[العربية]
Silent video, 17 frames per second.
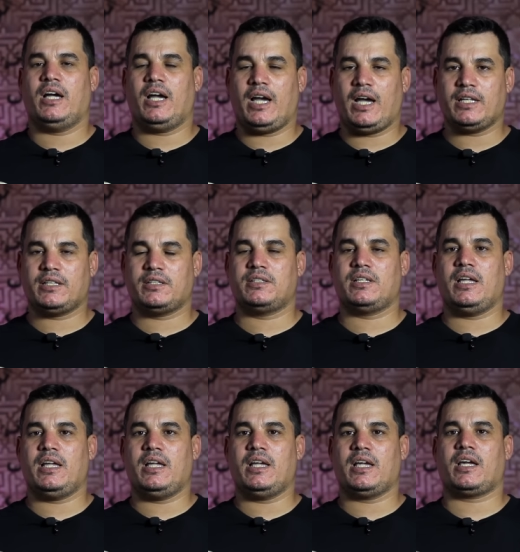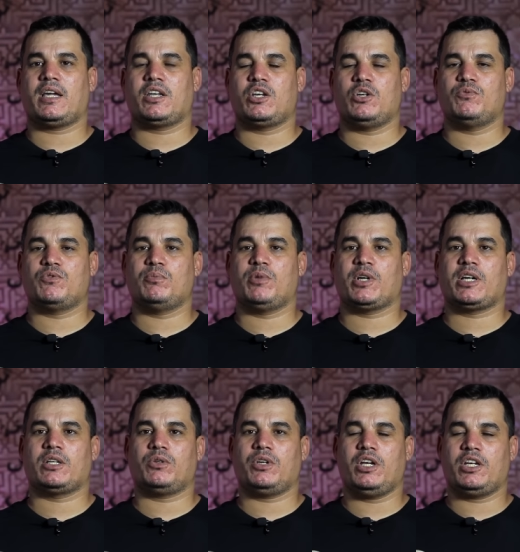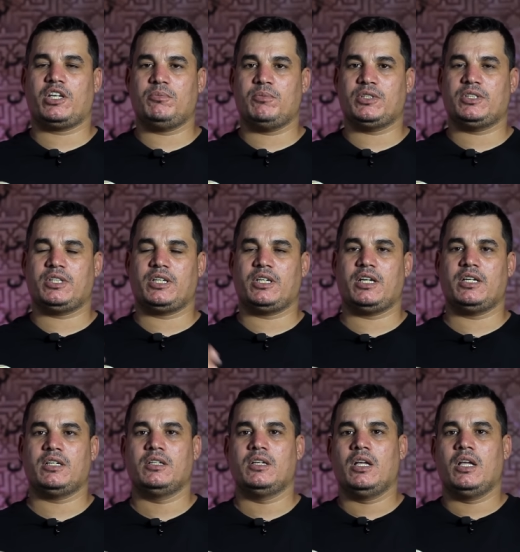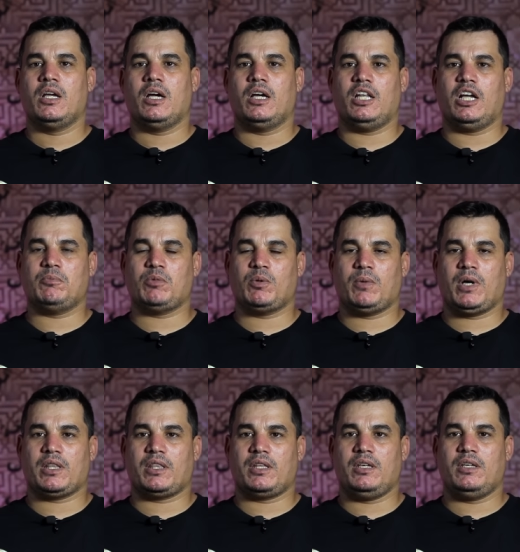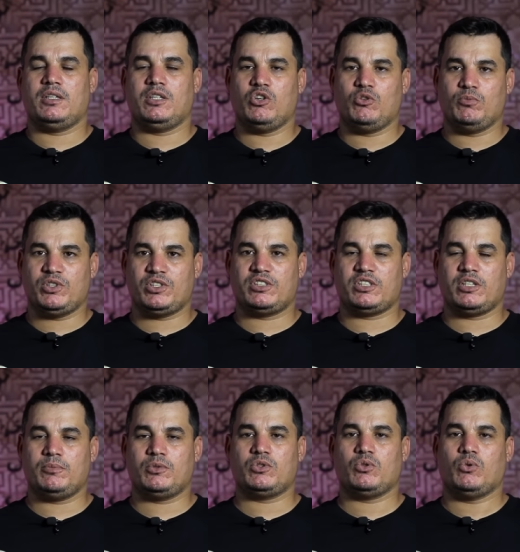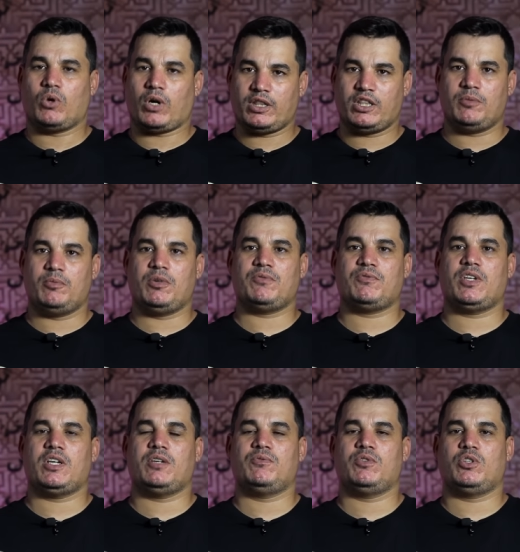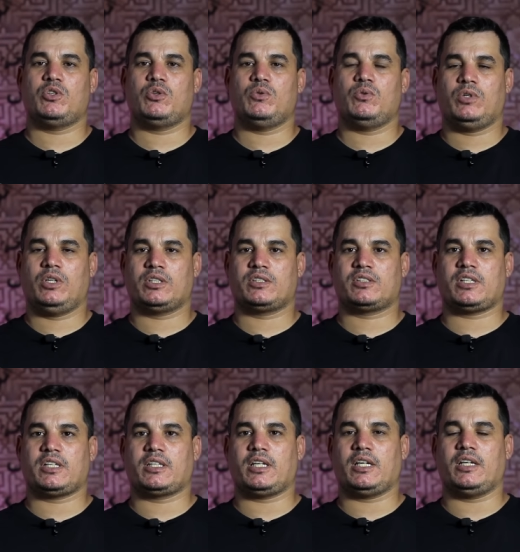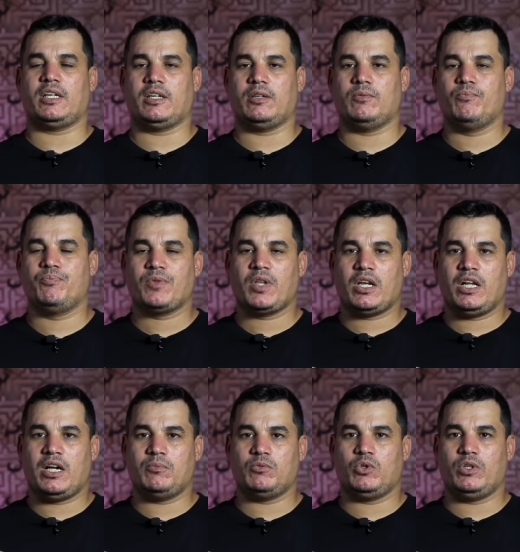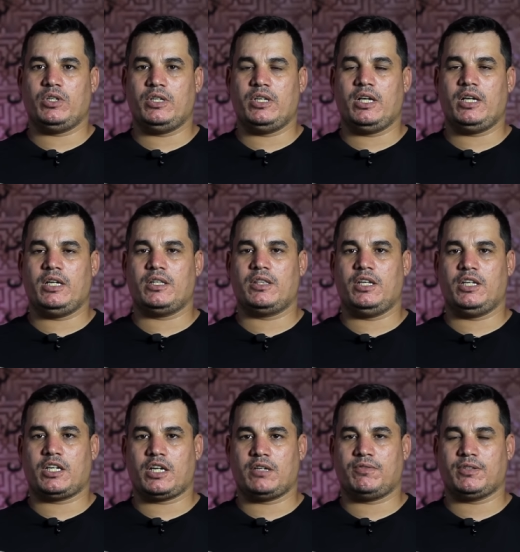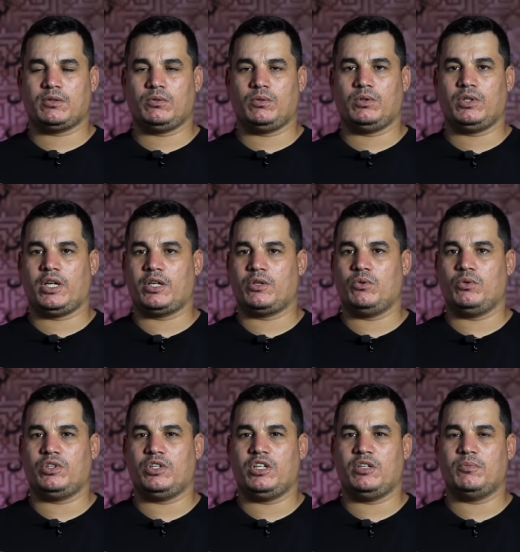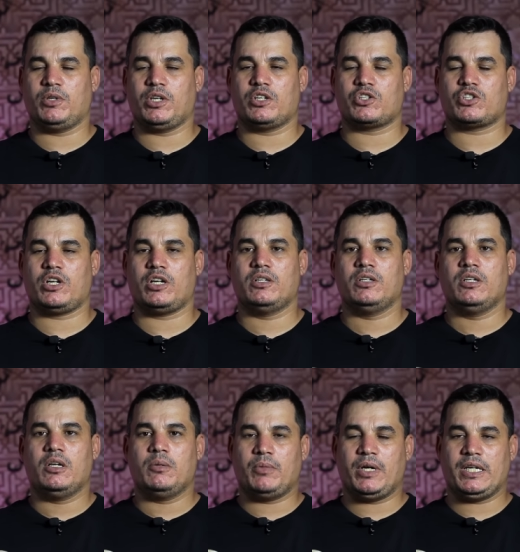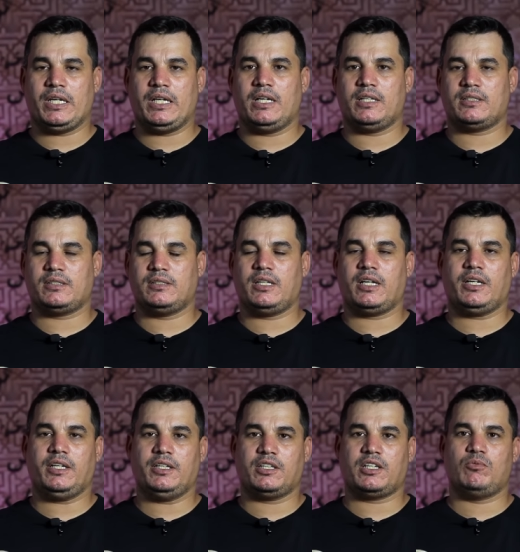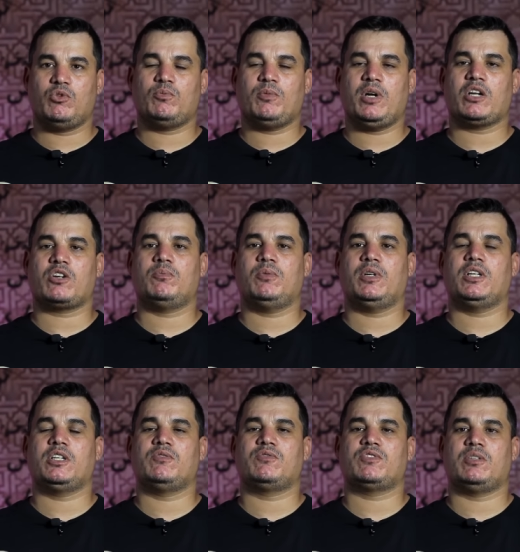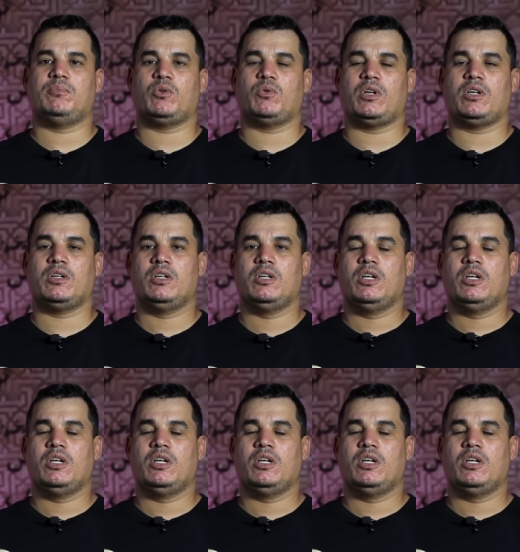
حتى آخر يوم في البكالوريا كما درنا العام الماضي يوم السبت وقدمنا فيها فيديو 9 الليل الحمد لله ذلك فضل الله يؤتيه من يشاء معناها سنا راح نكملوا معكم على نفس المنوال